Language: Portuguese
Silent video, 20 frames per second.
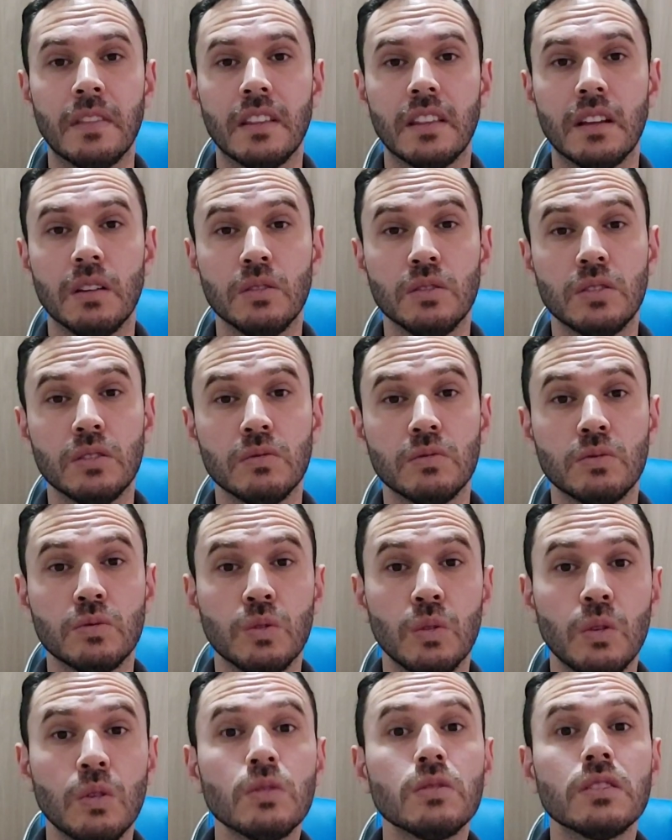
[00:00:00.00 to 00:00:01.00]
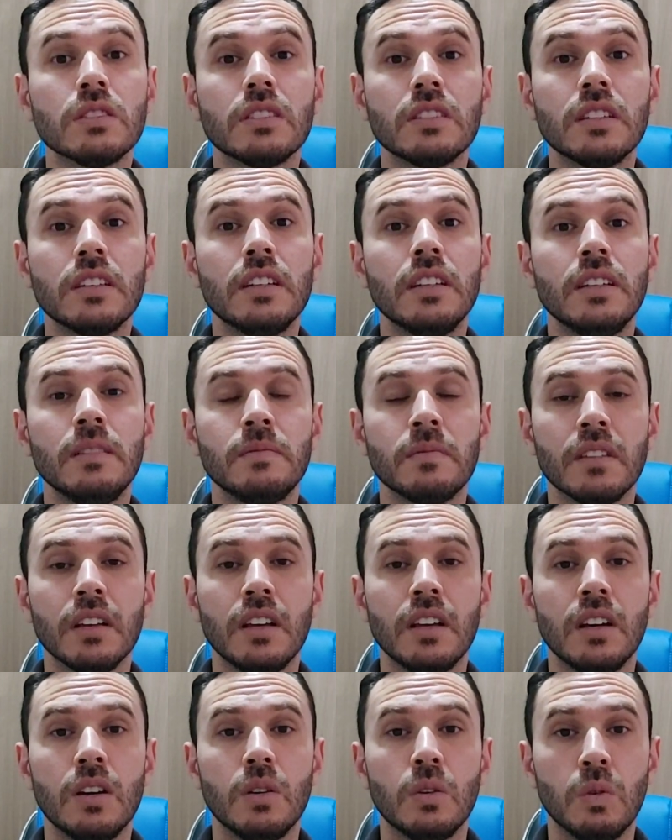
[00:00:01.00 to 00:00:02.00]
Então são todos aí
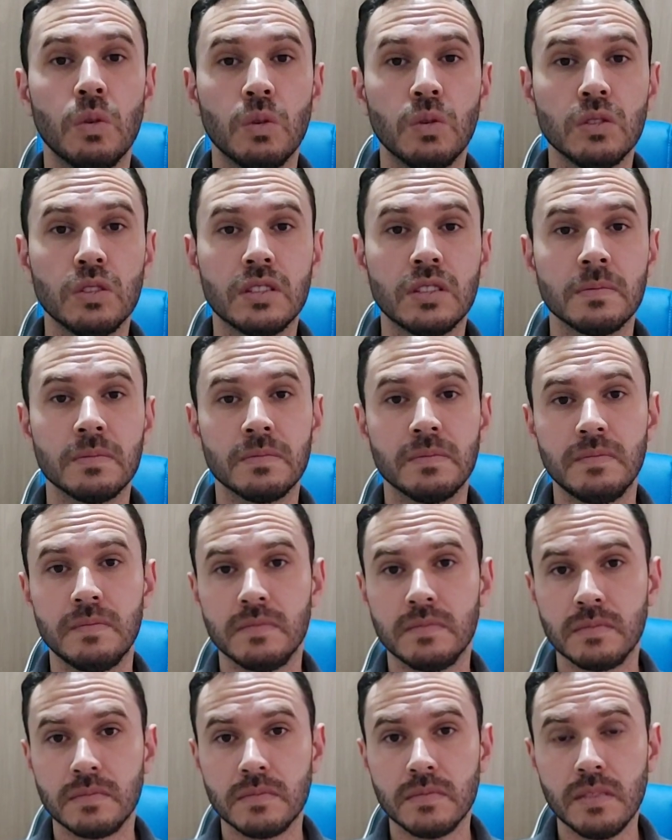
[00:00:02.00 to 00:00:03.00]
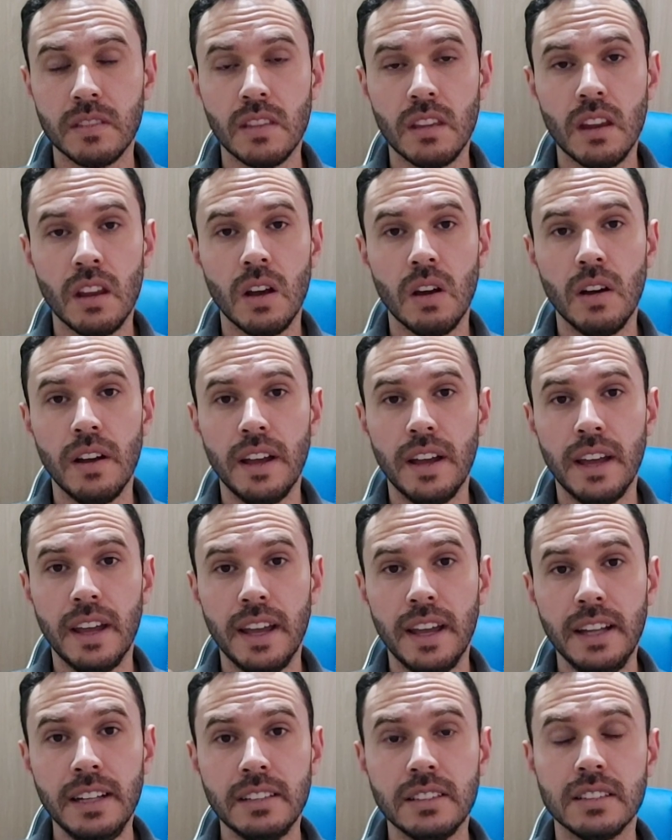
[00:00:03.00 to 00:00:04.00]
os é,
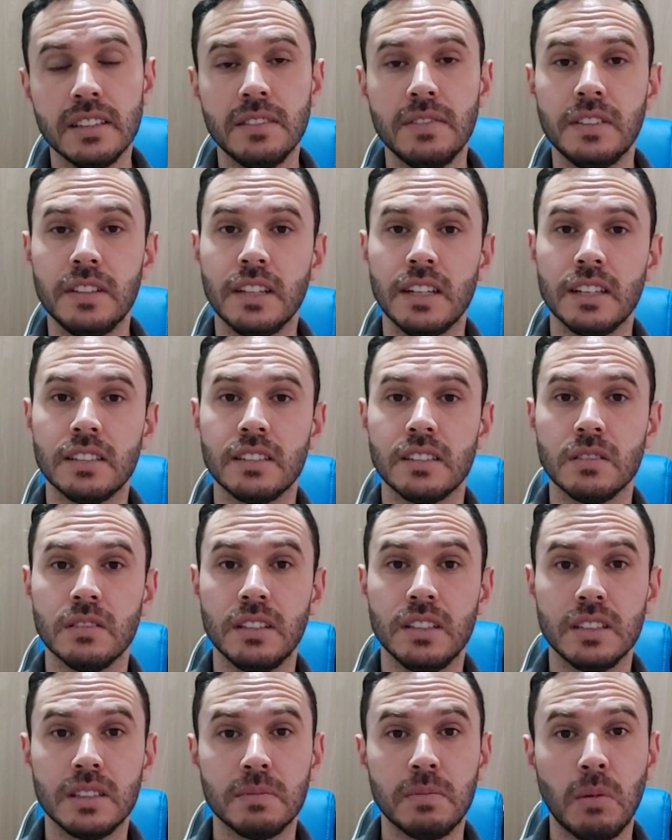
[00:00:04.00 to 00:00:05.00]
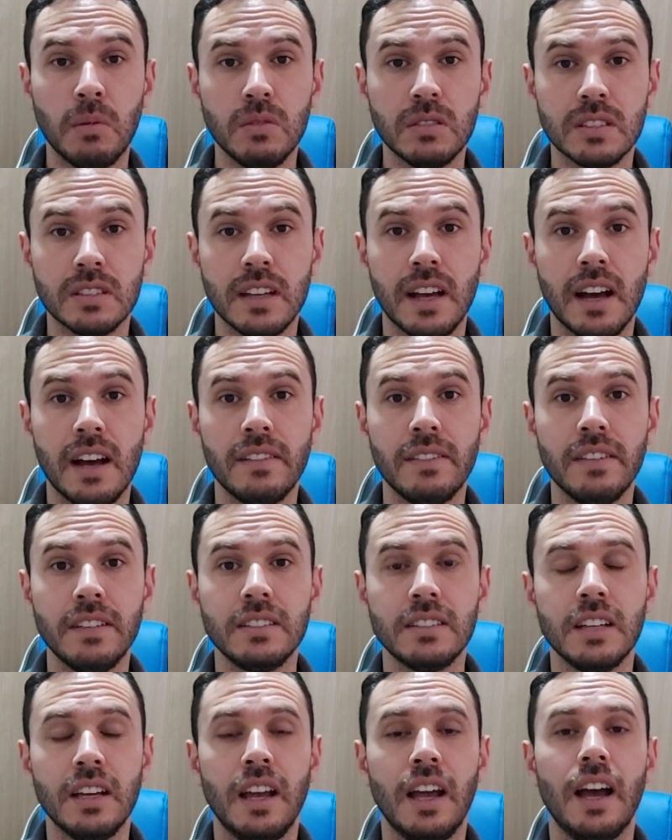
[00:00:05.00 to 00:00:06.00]
entes da federação
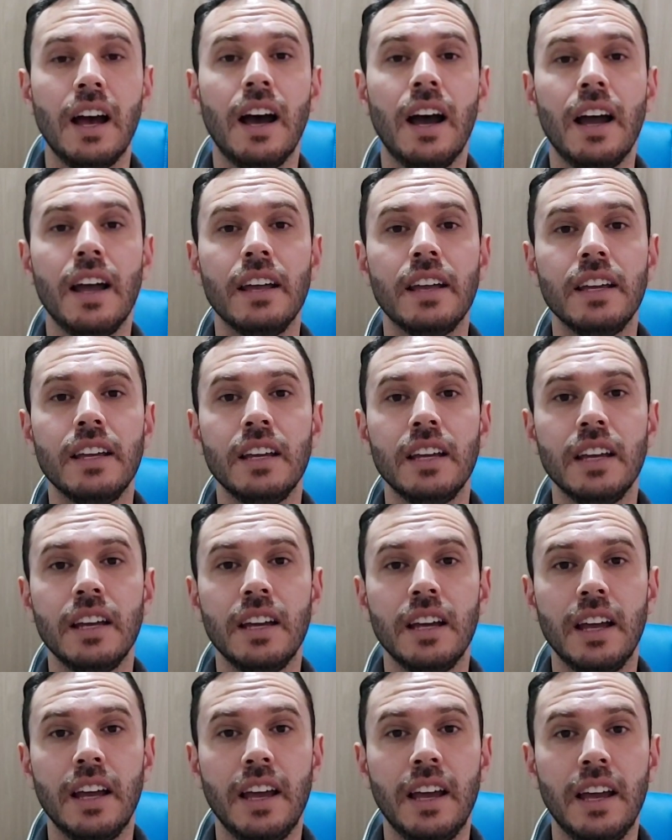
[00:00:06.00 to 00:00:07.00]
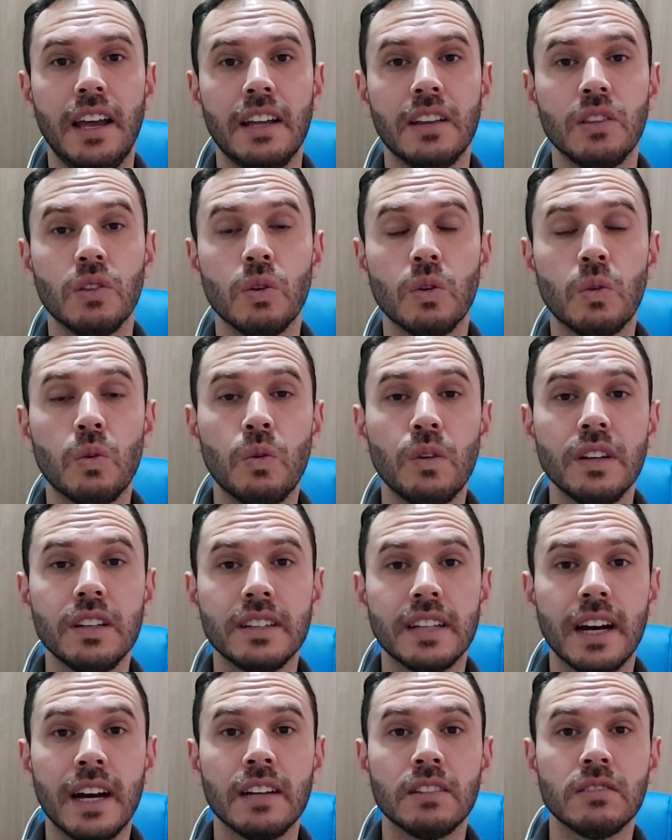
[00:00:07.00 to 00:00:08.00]
responsáveis aí é, no
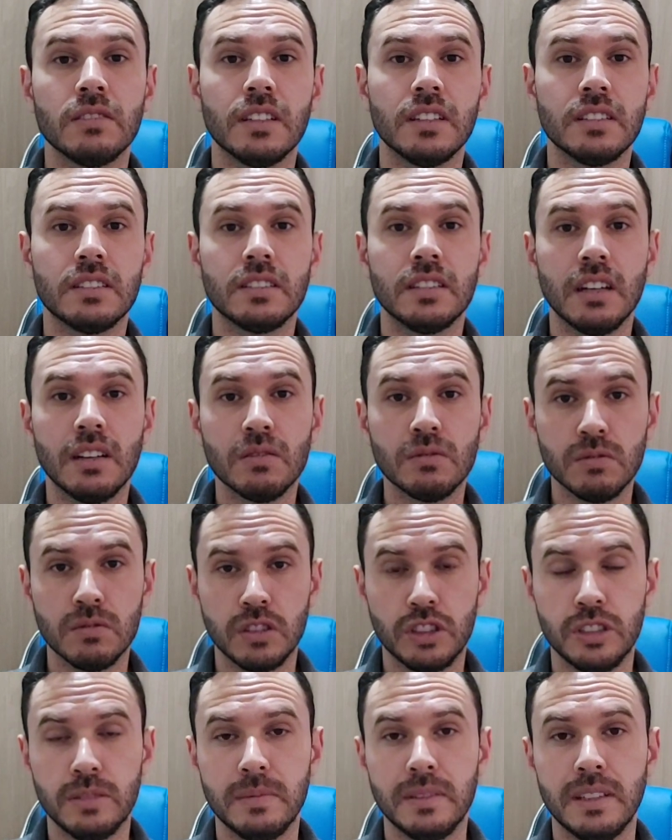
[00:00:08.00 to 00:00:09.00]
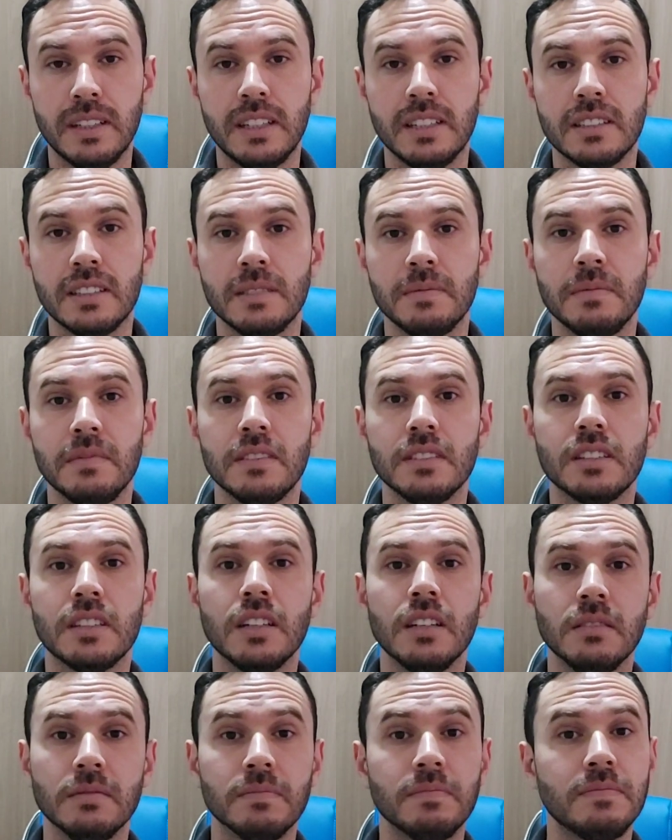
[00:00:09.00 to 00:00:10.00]
cuidado da saúde, beleza?
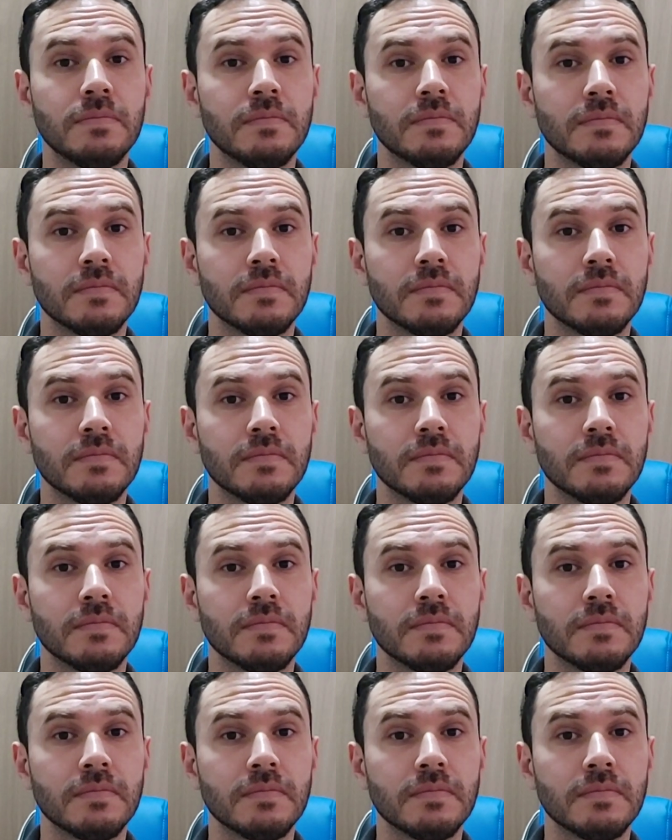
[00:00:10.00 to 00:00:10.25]
Então